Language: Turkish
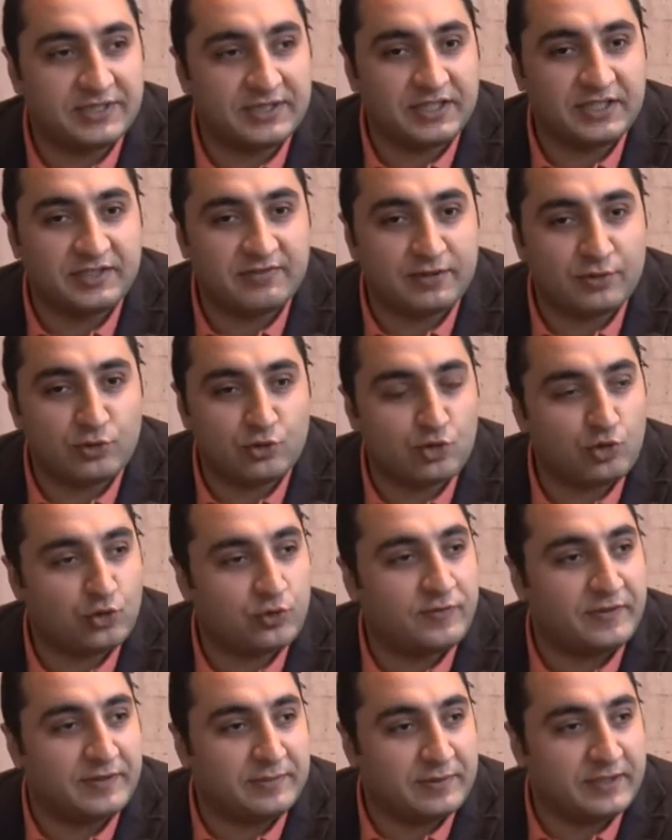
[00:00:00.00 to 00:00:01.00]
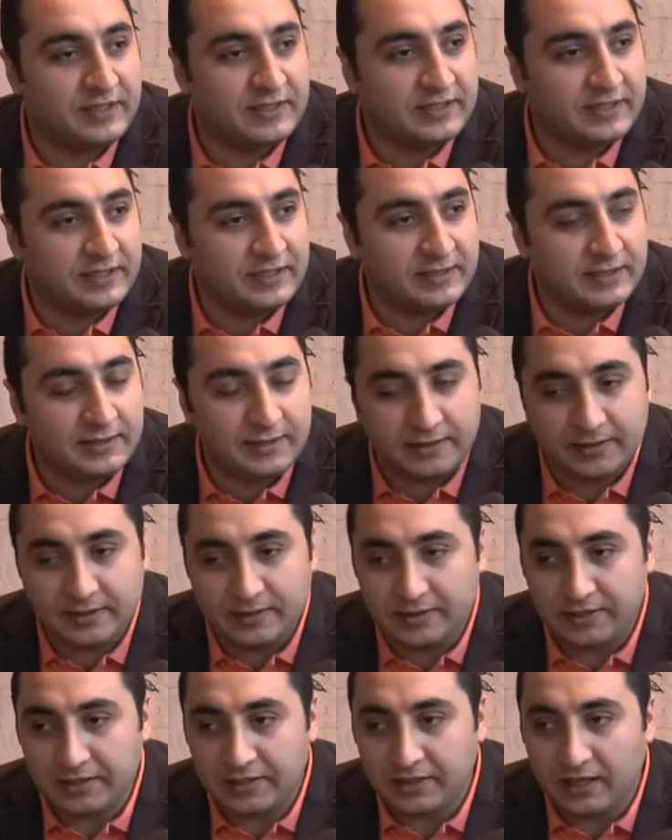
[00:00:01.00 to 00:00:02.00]
2 ve 3 filmlerini e,
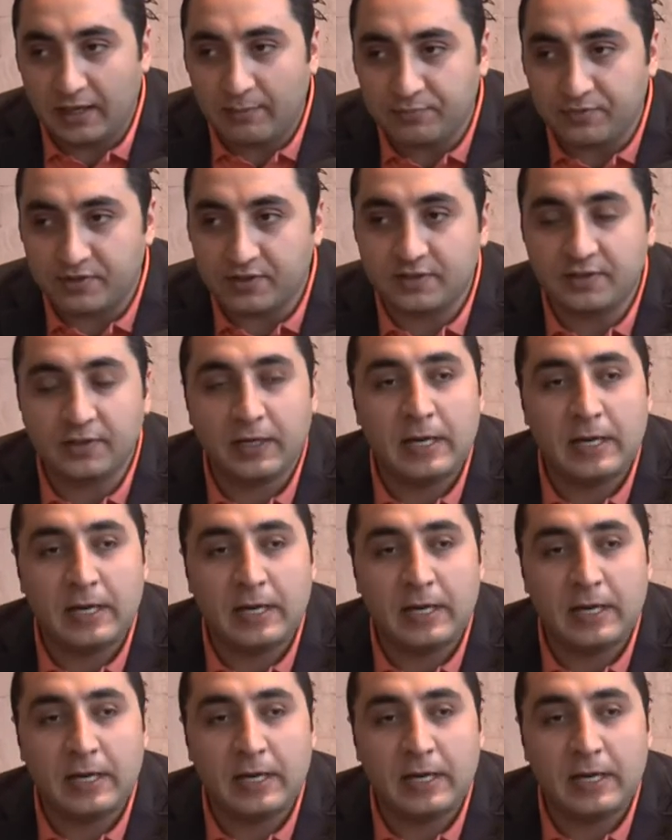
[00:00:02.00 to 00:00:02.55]
yaptık